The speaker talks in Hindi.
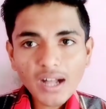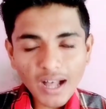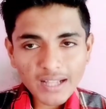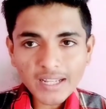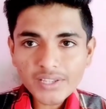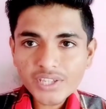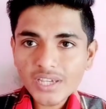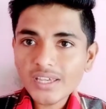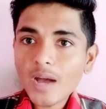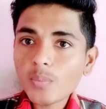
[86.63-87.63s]
खाना
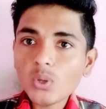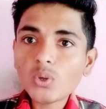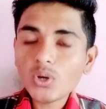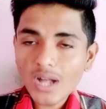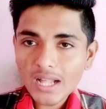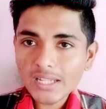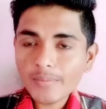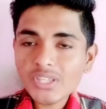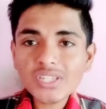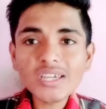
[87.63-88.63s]
चाहिए आप लोग को
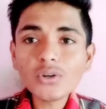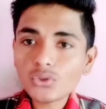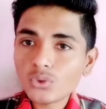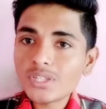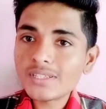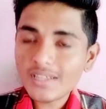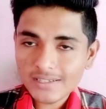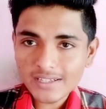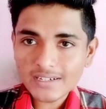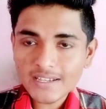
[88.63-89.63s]
खाना भी चाहिए और थोड़ी सी
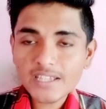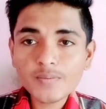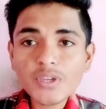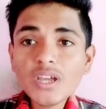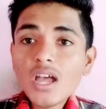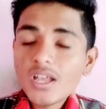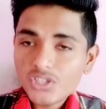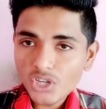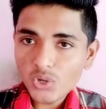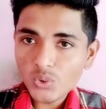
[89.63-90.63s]
एक्सरसाइज भी
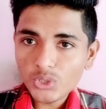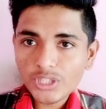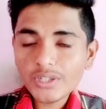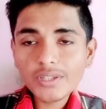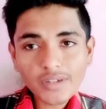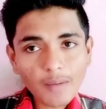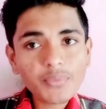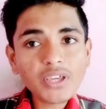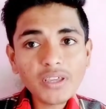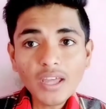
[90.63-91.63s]
जरूर थी
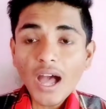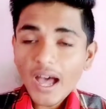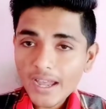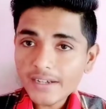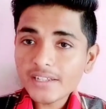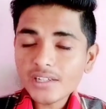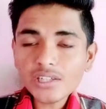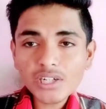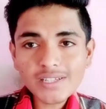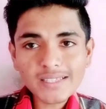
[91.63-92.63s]
आपकी हाइट
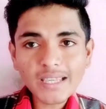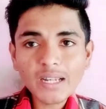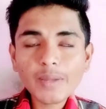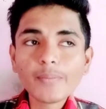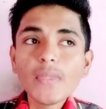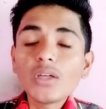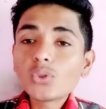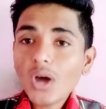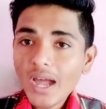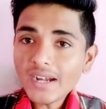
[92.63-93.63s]
इंक्रीज के लिए
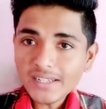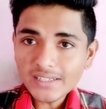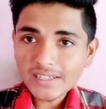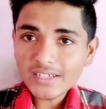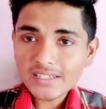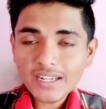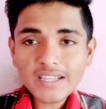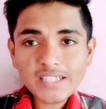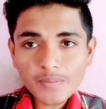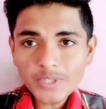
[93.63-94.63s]
तो हाइट इंक्रीज के
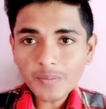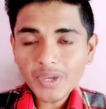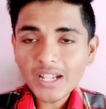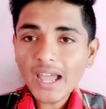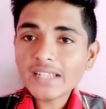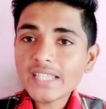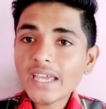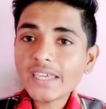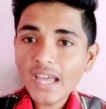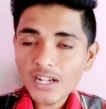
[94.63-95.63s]
लिए सबसे पहले
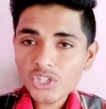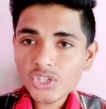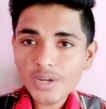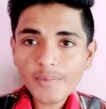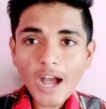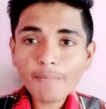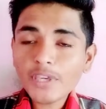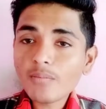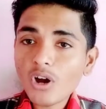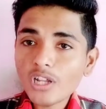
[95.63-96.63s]
आता है कैल्शियम
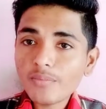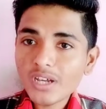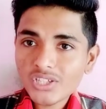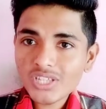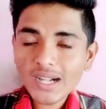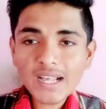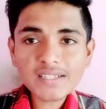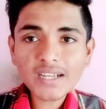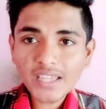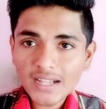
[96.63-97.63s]
आपकी बॉडी में अच्छा
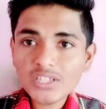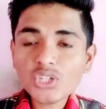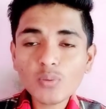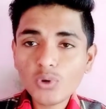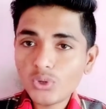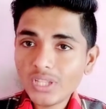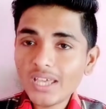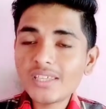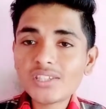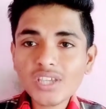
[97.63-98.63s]
खासा कैल्शियम
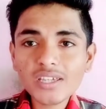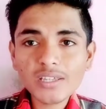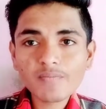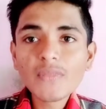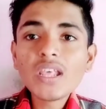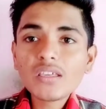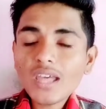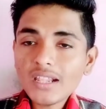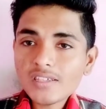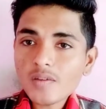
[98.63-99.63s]
होना ही चाहिए
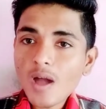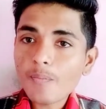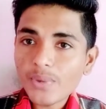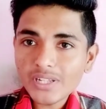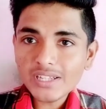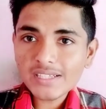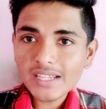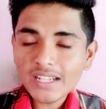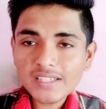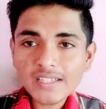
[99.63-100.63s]
कैल्शियम आप पनीर
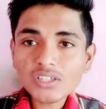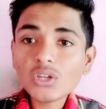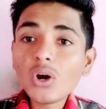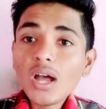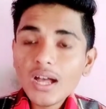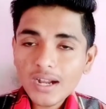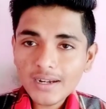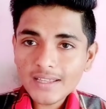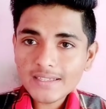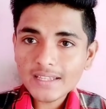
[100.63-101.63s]
से ले सकते हो
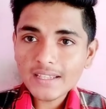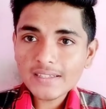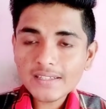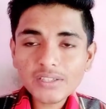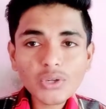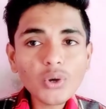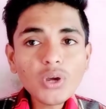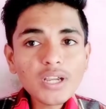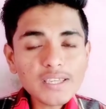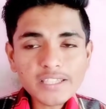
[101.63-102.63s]
अंडे से ले ले सकते हो
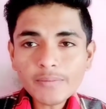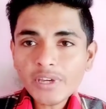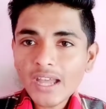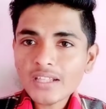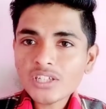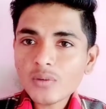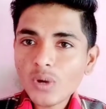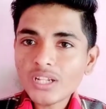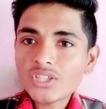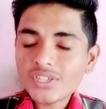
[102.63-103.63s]
किसी भी
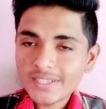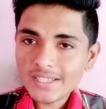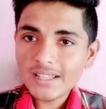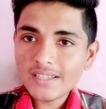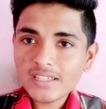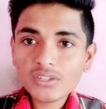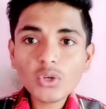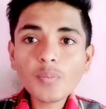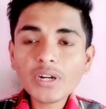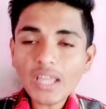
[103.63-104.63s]
कैल्शियम वाली चीज से ले
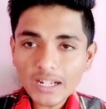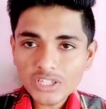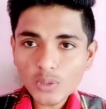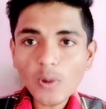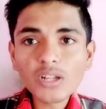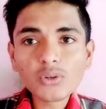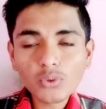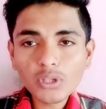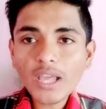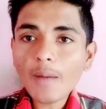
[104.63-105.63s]
सकते हो पर कैल्शियम वाली
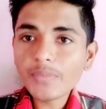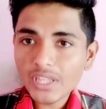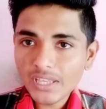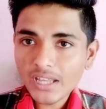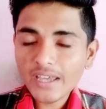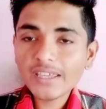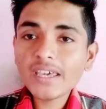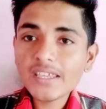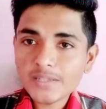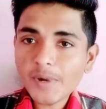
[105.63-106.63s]
गोली आप नहीं
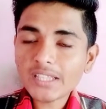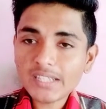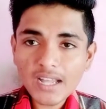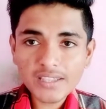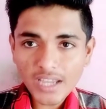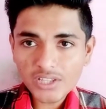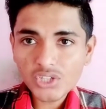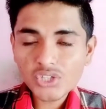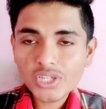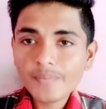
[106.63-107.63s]
खाएंगे इस बात का
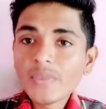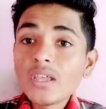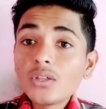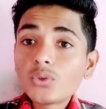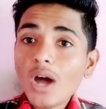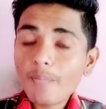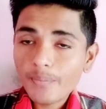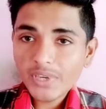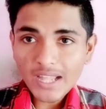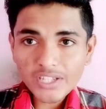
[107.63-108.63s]
ध्यान दीजिए तो
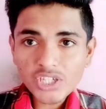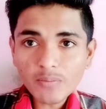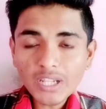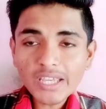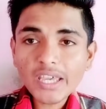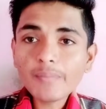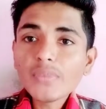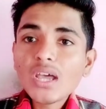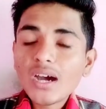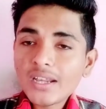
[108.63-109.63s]
आप कैल्शियम लेंगे
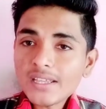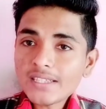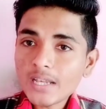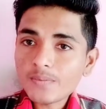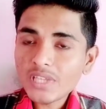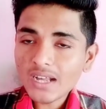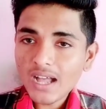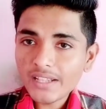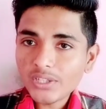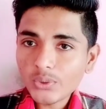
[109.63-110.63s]
हरी सब्जियां
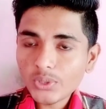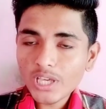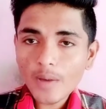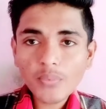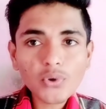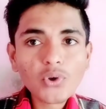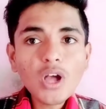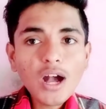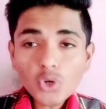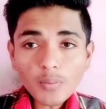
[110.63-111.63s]
खानी होगी आपको
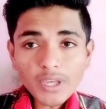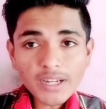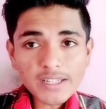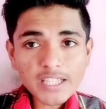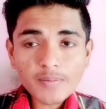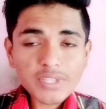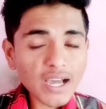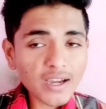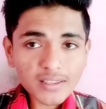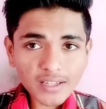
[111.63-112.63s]
जो भी हरी
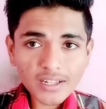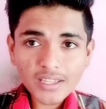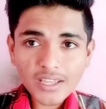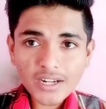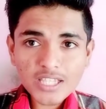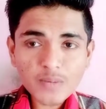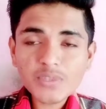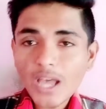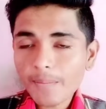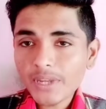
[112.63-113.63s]
सब्जियां हर तरह की हरी
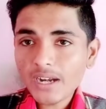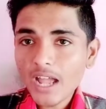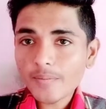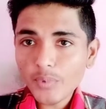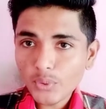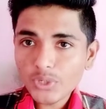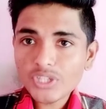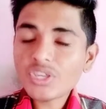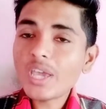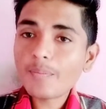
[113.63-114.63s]
सब्जियां आपकी डाइट में
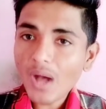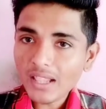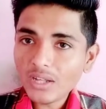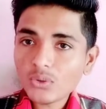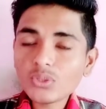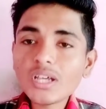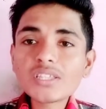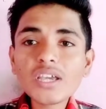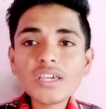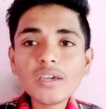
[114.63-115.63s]
होनी चाहिए पालक
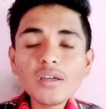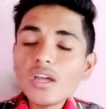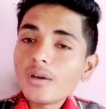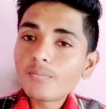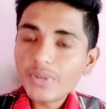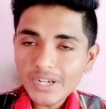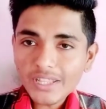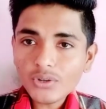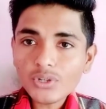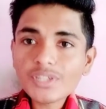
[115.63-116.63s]
होना चाहिए
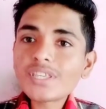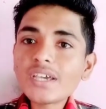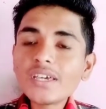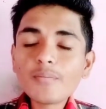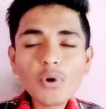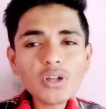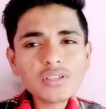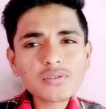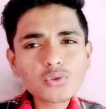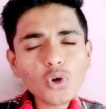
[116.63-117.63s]
भिंडी होनी चाहिए
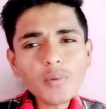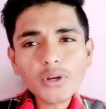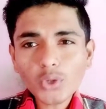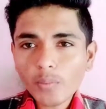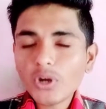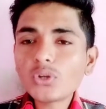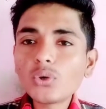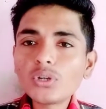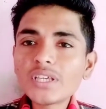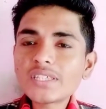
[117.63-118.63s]
बहुत जो भी
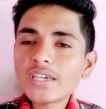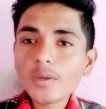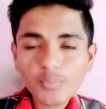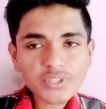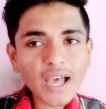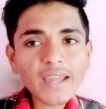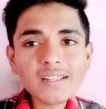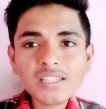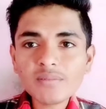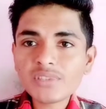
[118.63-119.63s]
टोमेटो होने चाहिए
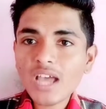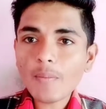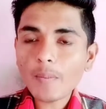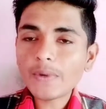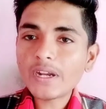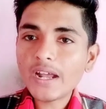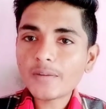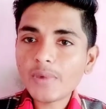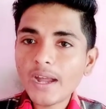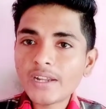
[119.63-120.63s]
सारी सब्जियां आप अपनी
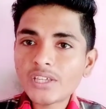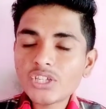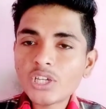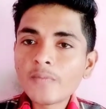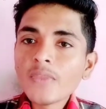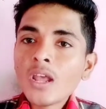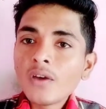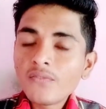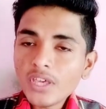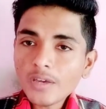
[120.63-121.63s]
डाइट में ऐड कीजिए
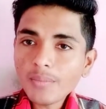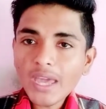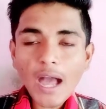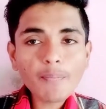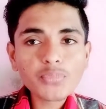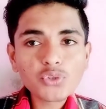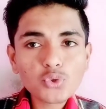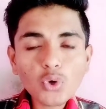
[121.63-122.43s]
वीक में आप